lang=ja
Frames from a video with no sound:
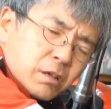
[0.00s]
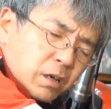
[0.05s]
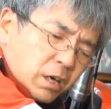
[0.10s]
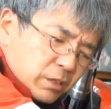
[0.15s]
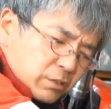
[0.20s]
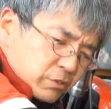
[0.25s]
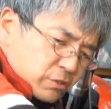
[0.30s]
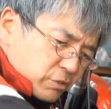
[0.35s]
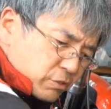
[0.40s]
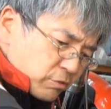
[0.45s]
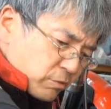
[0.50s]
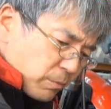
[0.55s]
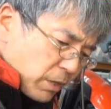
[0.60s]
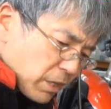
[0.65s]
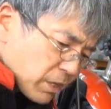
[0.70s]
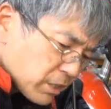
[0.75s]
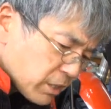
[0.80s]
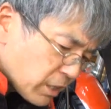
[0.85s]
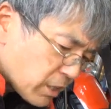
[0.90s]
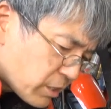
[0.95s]
外すの
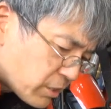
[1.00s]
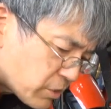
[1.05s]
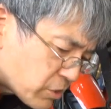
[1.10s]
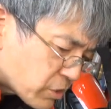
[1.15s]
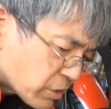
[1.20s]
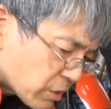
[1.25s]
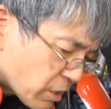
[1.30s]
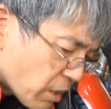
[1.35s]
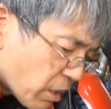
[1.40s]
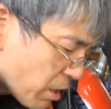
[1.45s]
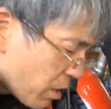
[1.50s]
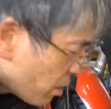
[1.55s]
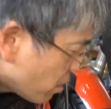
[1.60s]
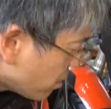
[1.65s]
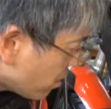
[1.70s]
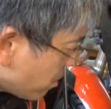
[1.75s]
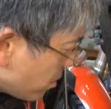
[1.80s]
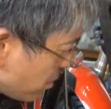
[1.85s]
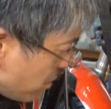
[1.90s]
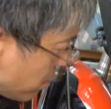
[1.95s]
あれ大変でした
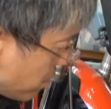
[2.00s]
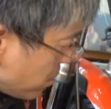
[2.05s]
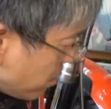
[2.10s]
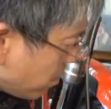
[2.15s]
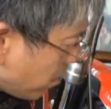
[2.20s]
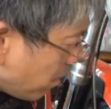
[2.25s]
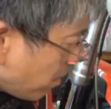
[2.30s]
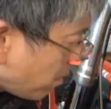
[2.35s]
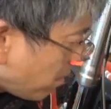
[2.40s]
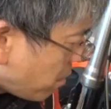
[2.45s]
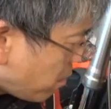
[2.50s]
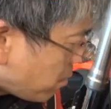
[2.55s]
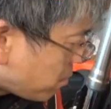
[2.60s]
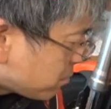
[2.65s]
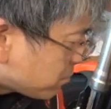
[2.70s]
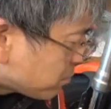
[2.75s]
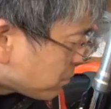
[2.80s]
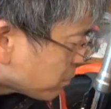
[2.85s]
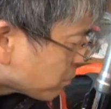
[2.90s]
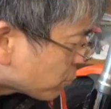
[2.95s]
ね、
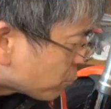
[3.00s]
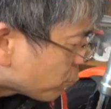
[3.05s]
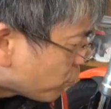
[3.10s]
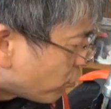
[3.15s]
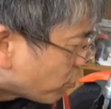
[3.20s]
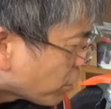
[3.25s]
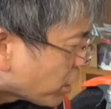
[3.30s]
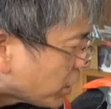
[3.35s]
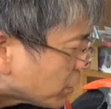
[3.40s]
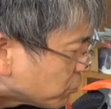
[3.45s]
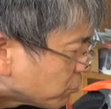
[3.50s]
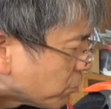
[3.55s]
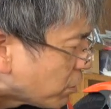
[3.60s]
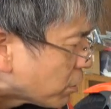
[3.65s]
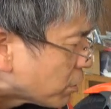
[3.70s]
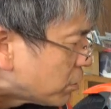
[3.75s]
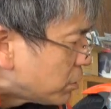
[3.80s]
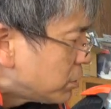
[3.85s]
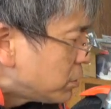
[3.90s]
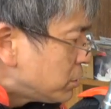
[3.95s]
で今回のは
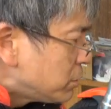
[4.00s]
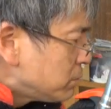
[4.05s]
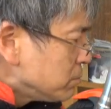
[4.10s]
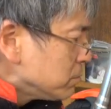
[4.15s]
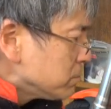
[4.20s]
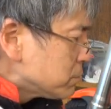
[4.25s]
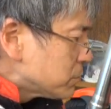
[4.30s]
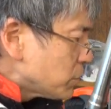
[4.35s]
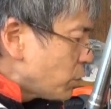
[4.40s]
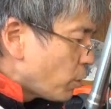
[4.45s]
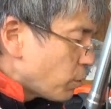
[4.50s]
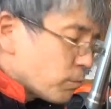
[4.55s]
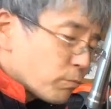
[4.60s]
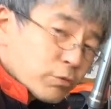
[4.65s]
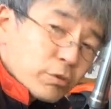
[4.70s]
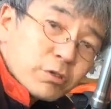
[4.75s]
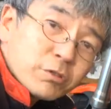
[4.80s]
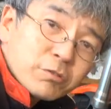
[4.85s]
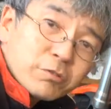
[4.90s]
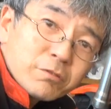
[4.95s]
あこ
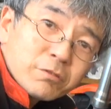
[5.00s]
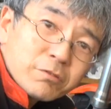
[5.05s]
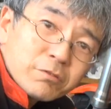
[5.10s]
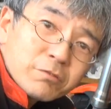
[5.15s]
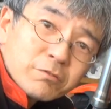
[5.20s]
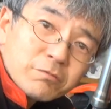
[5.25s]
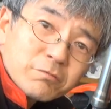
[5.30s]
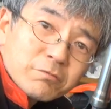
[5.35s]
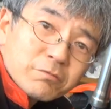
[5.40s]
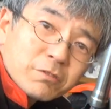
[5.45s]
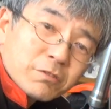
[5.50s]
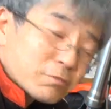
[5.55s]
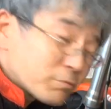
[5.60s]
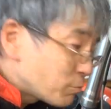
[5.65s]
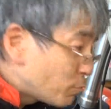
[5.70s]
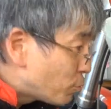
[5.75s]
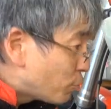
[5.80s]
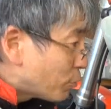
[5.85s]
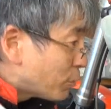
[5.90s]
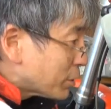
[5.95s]

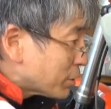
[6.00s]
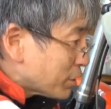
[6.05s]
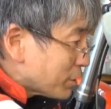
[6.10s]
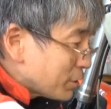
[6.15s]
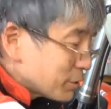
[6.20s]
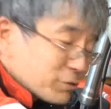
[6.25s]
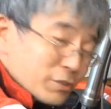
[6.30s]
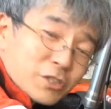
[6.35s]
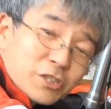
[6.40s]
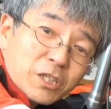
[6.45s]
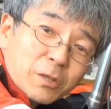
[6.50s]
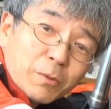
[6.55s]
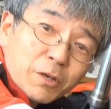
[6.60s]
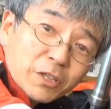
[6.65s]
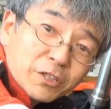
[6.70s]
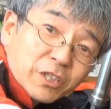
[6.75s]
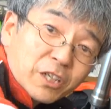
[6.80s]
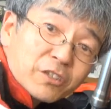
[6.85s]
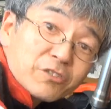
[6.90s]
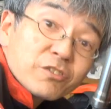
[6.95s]
こがクラッチカバー
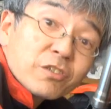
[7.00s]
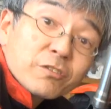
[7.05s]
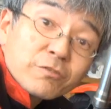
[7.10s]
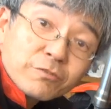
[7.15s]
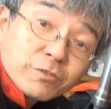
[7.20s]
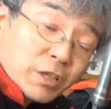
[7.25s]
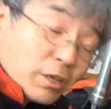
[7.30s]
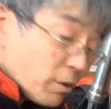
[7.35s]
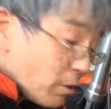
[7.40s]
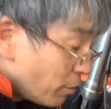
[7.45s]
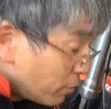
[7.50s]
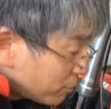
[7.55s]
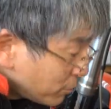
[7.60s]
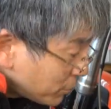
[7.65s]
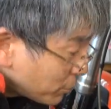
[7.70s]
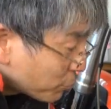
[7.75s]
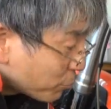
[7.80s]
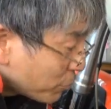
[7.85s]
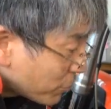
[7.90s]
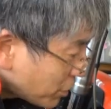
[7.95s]
簡単に外れるんだよな
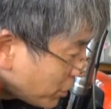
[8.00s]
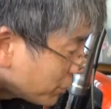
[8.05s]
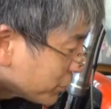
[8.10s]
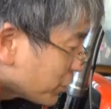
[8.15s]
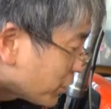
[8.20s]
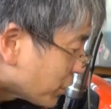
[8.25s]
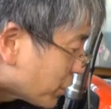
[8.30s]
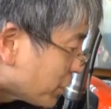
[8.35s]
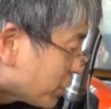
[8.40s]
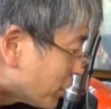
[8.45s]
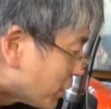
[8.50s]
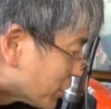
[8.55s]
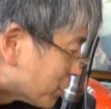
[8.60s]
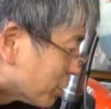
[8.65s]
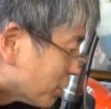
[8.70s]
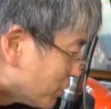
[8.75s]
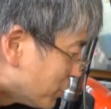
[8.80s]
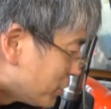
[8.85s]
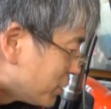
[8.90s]
んだこれは簡単かなんて